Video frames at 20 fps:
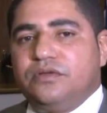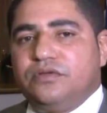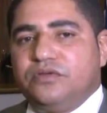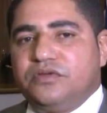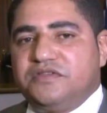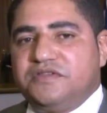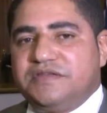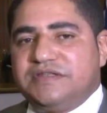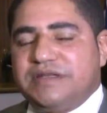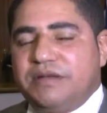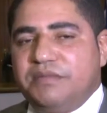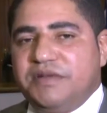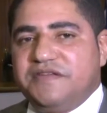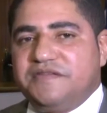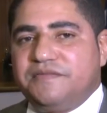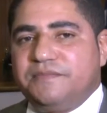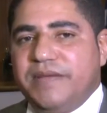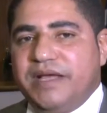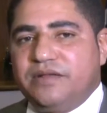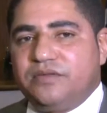nos
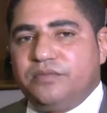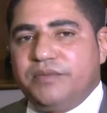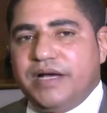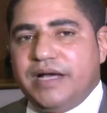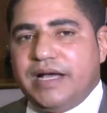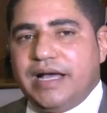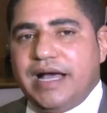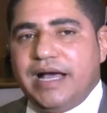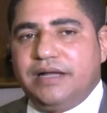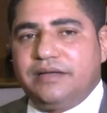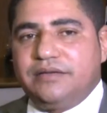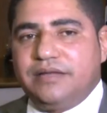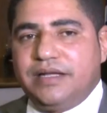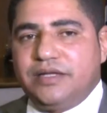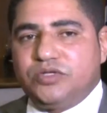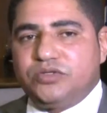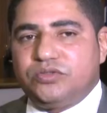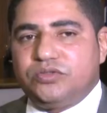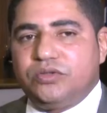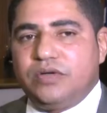estabelecimentos bancários,
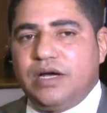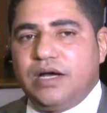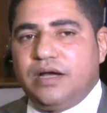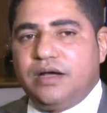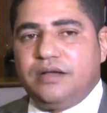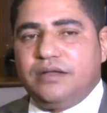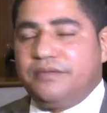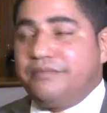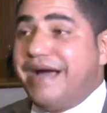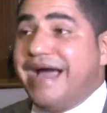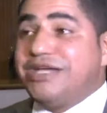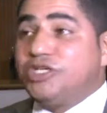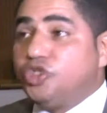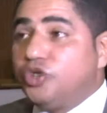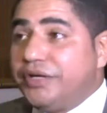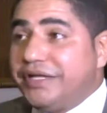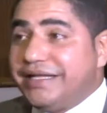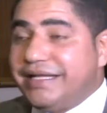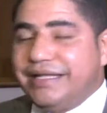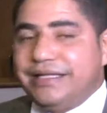na sua, em mais de
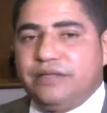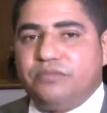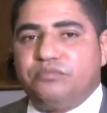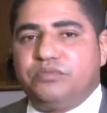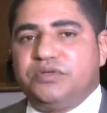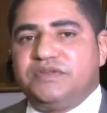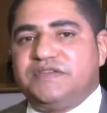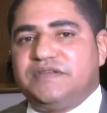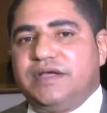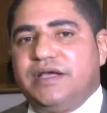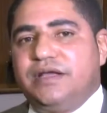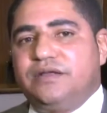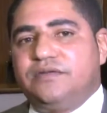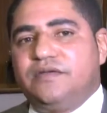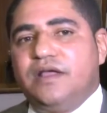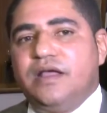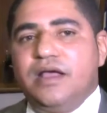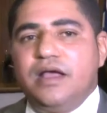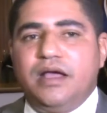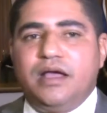80%,